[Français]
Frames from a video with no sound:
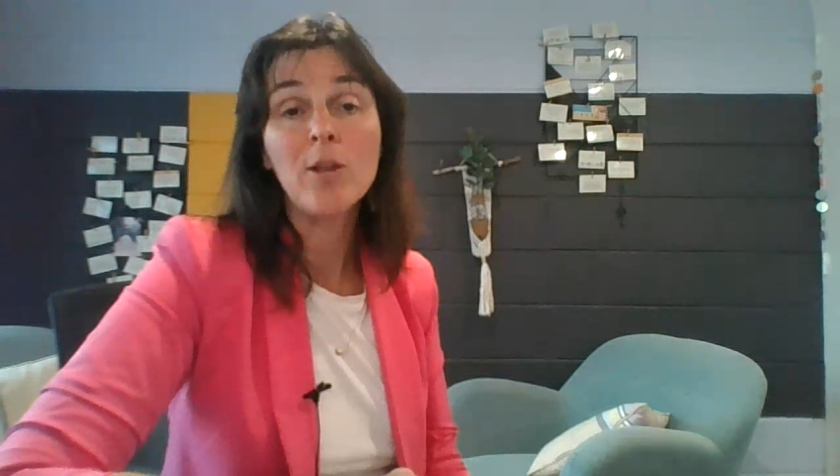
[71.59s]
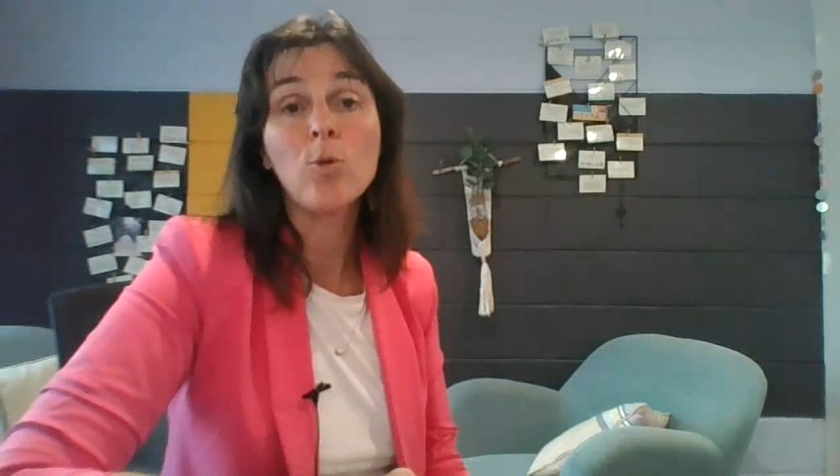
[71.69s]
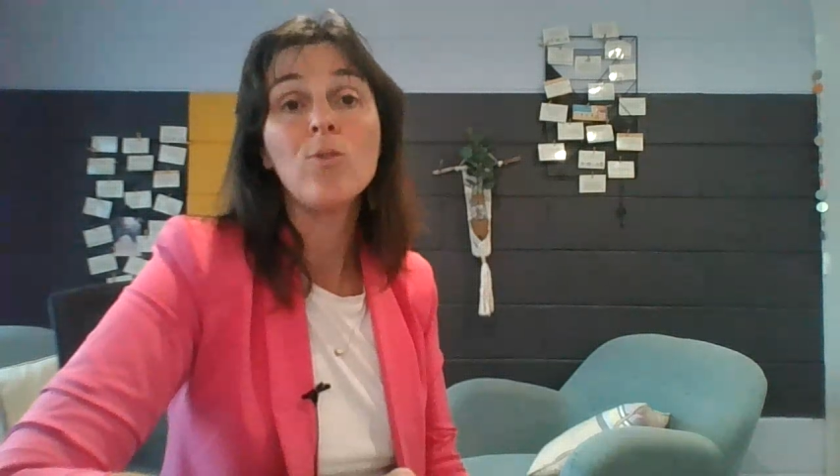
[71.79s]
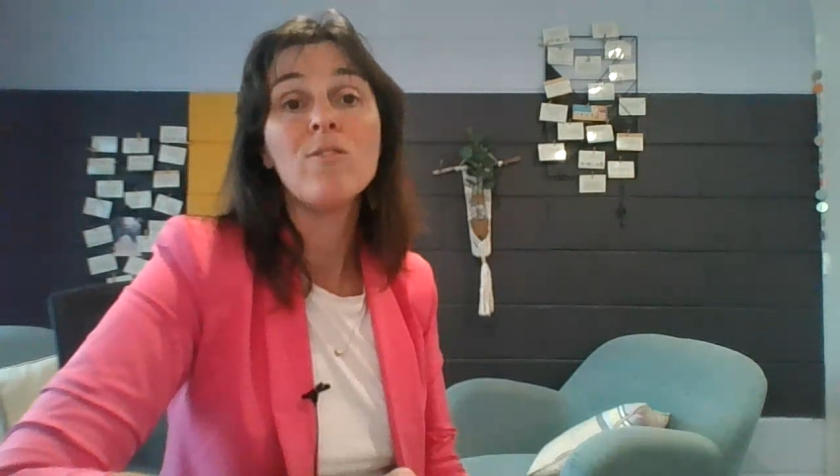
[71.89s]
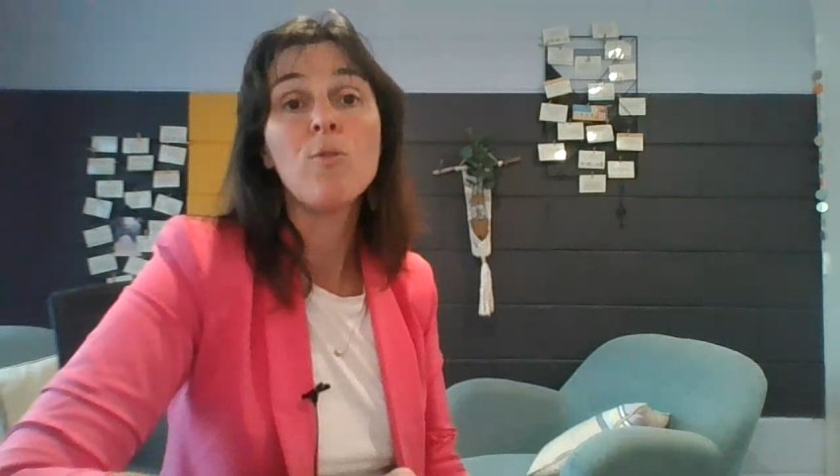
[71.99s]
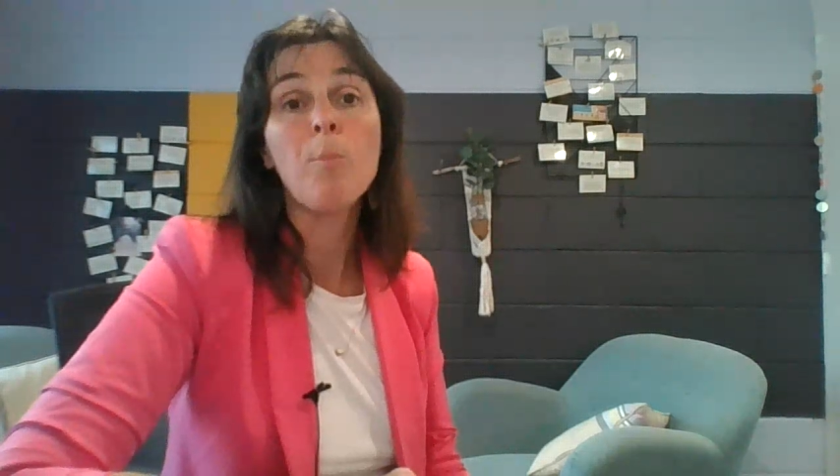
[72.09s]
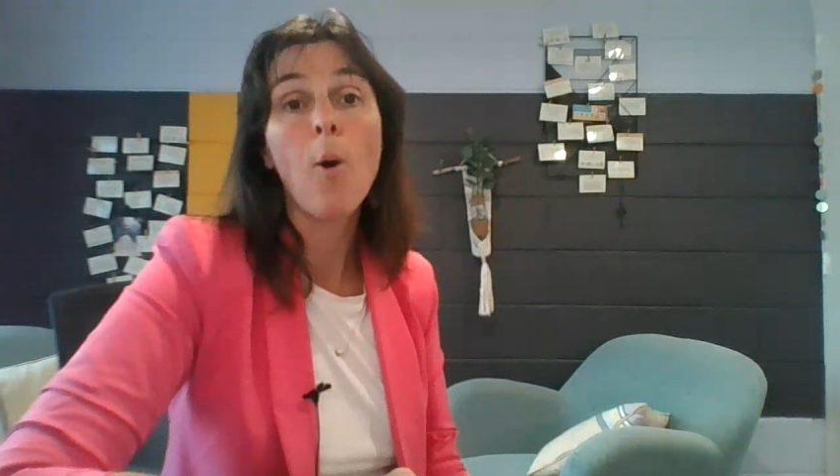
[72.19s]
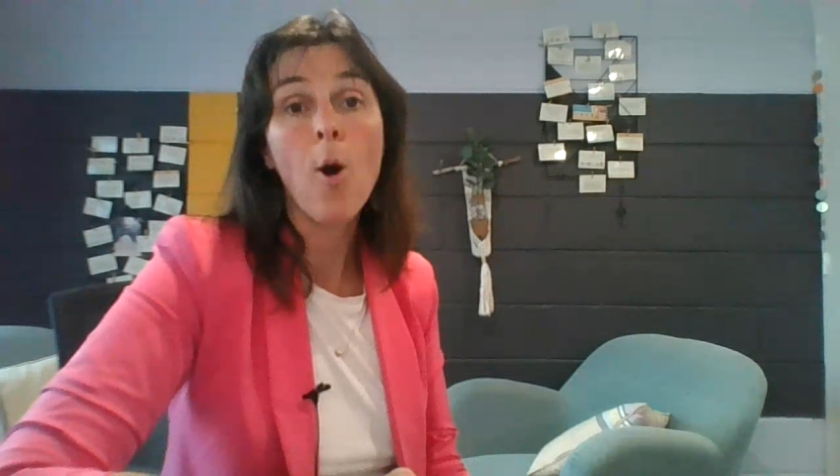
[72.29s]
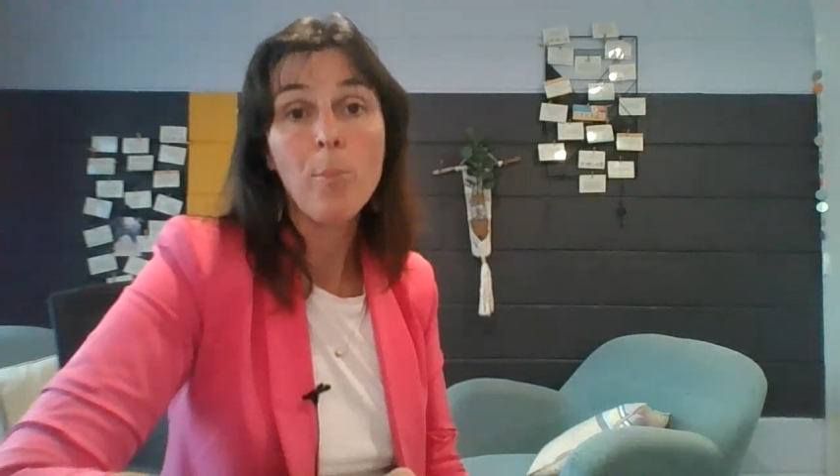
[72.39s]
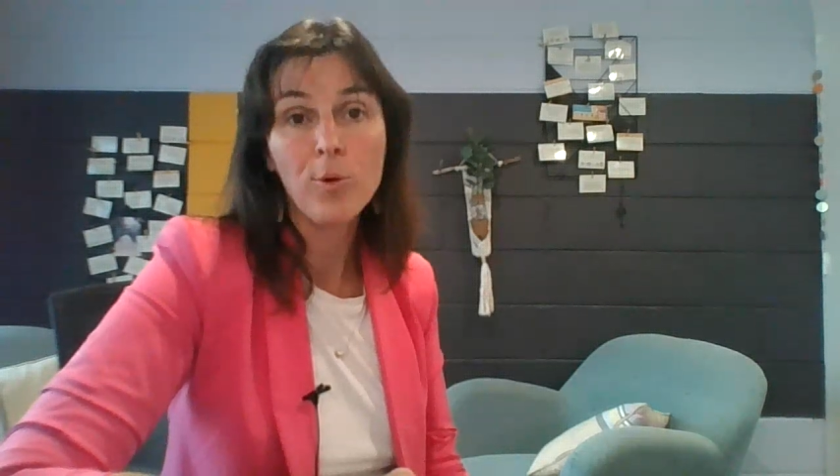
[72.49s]
à trouver vos
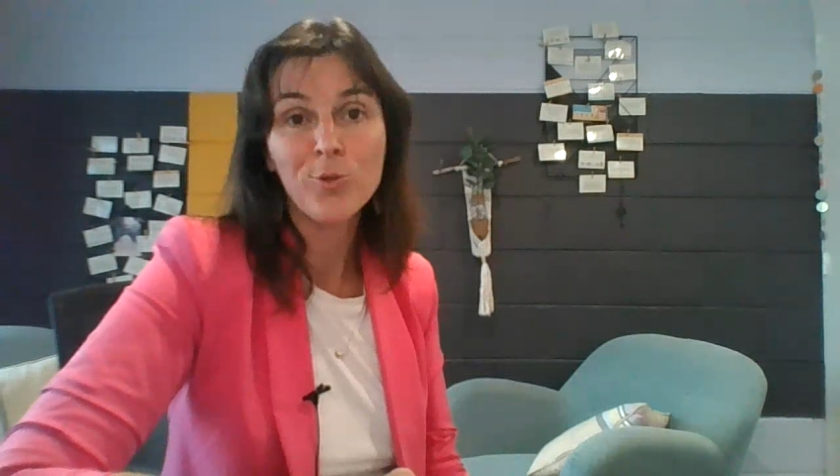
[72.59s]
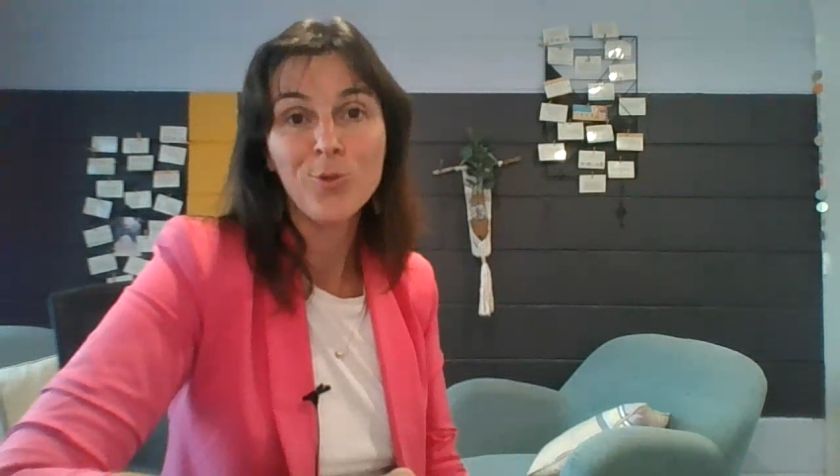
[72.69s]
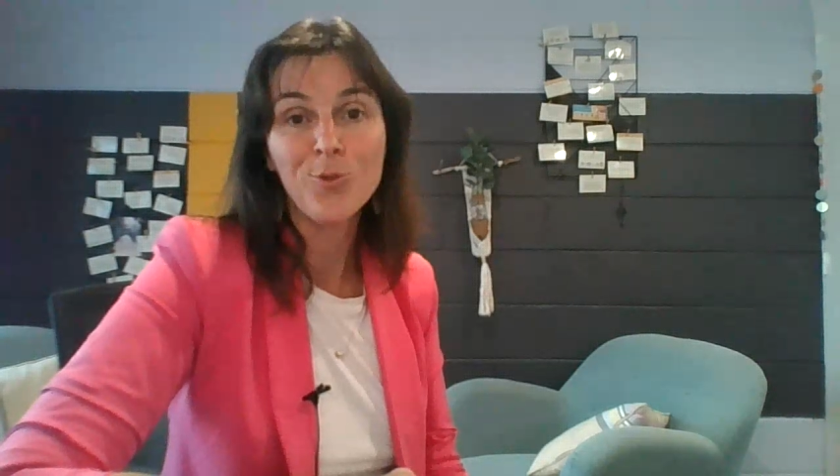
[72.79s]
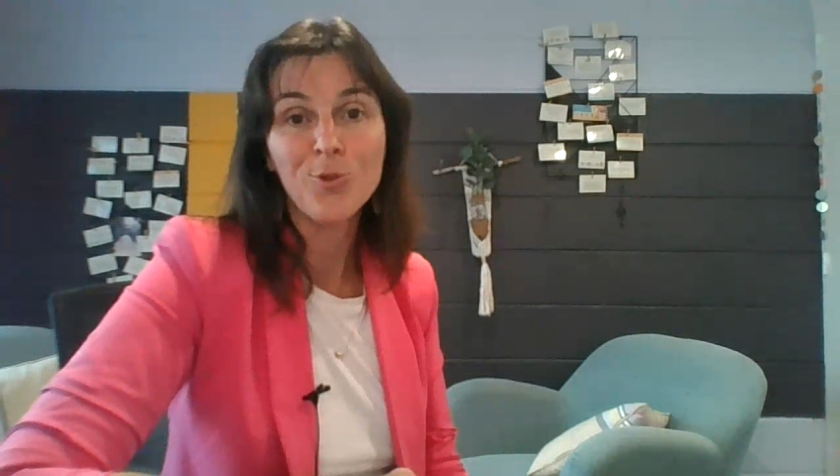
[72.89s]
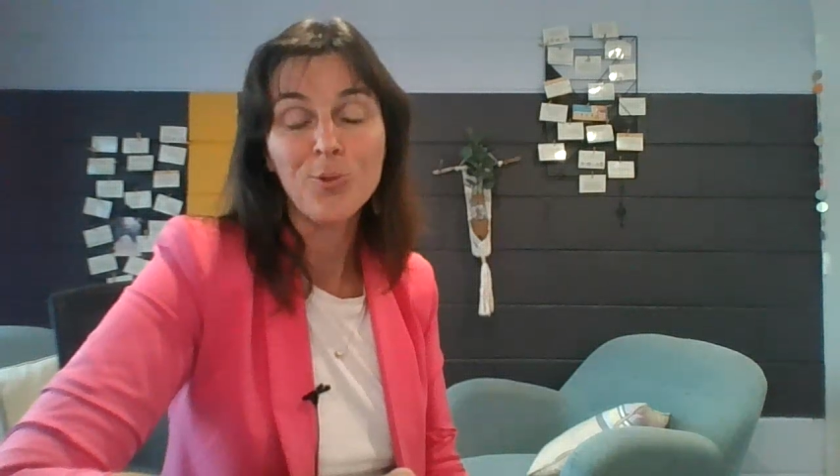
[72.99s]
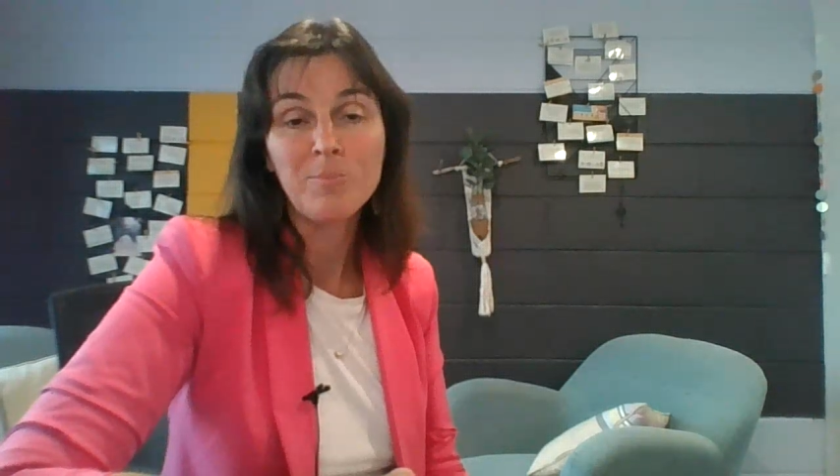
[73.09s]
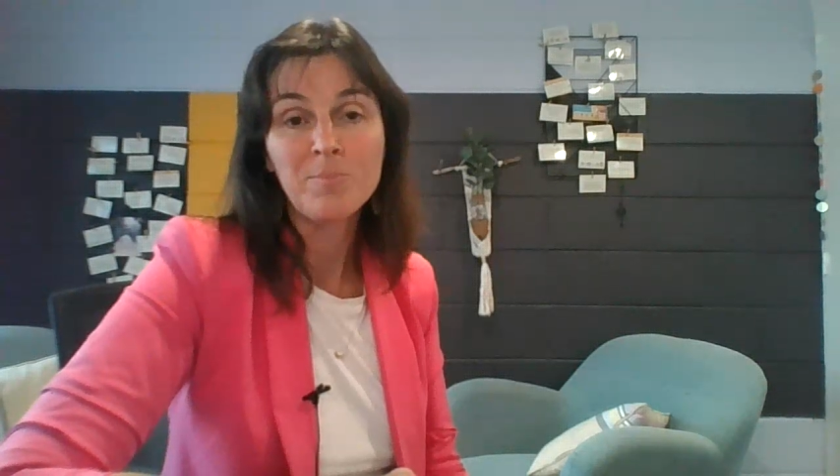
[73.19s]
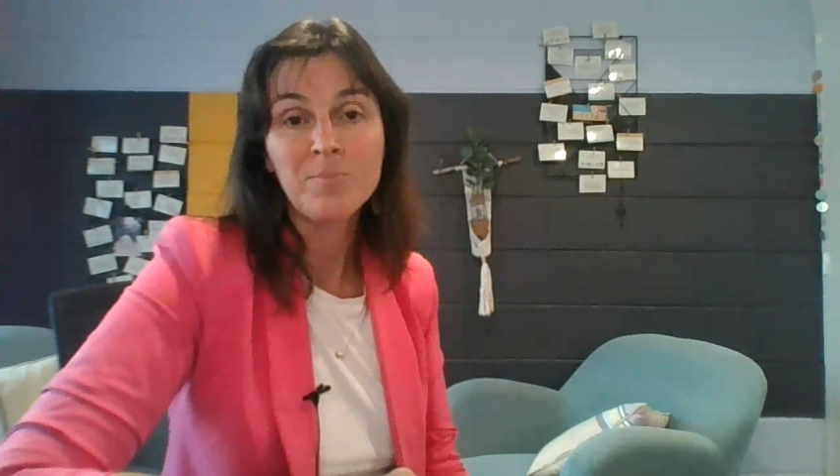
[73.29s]
propres solutions.